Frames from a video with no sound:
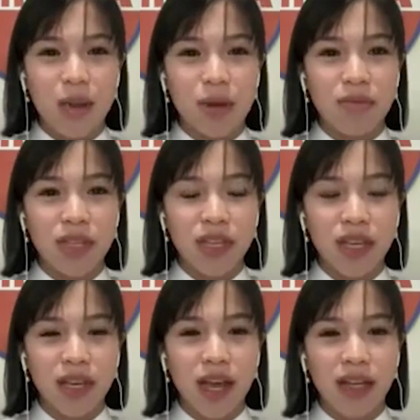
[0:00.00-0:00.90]
ang
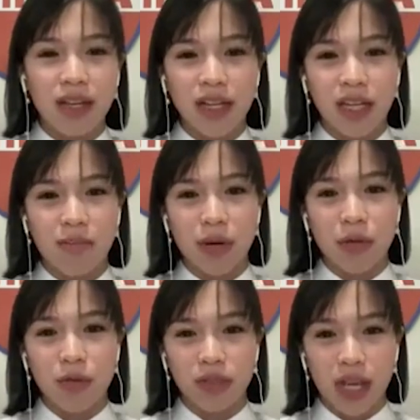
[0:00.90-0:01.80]
MMDA ay
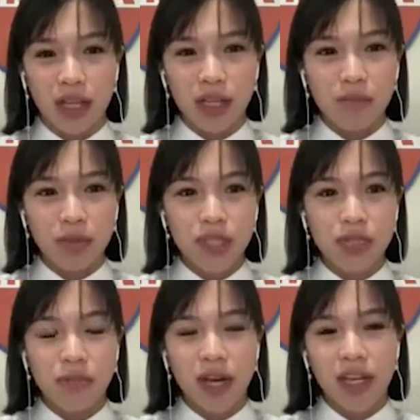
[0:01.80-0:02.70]
nakikipag-ugnayan po
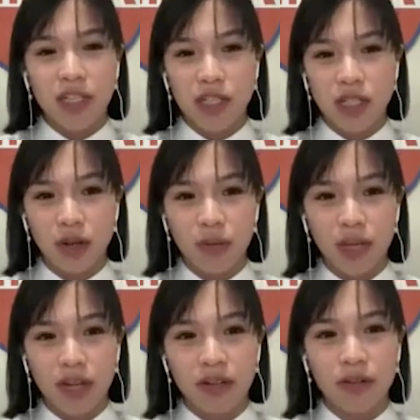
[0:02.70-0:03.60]
sa mga ahensya ng
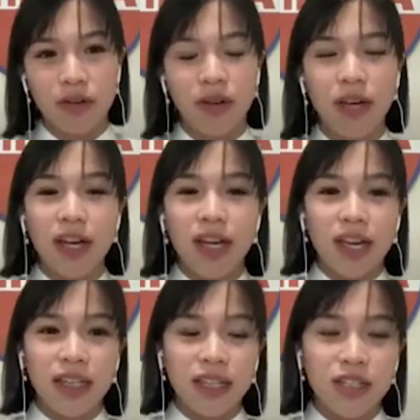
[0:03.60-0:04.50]
gobyerno
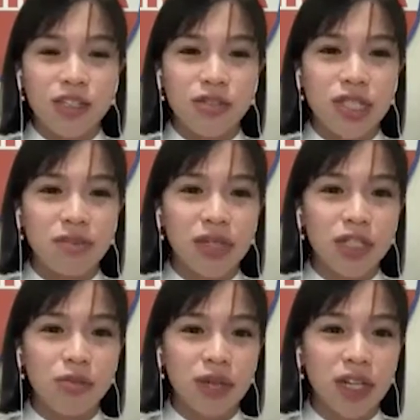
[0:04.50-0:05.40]
at LGU sa
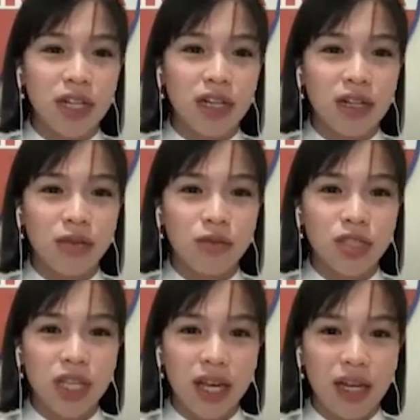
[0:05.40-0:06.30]
Metro Manila kung
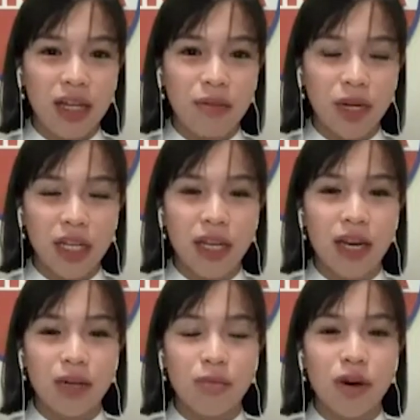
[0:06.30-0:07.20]
sakali
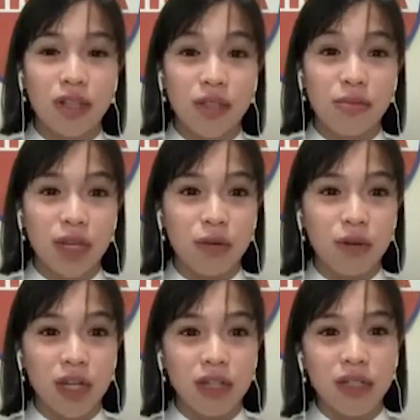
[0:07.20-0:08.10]
mangyayari po ang The Big
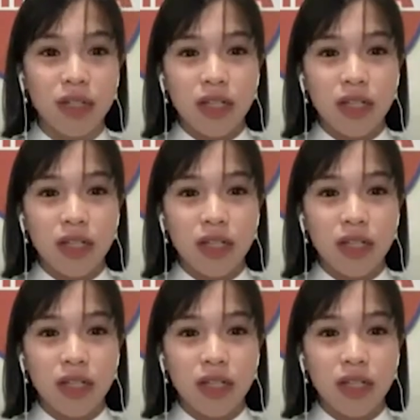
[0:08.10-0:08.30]
One.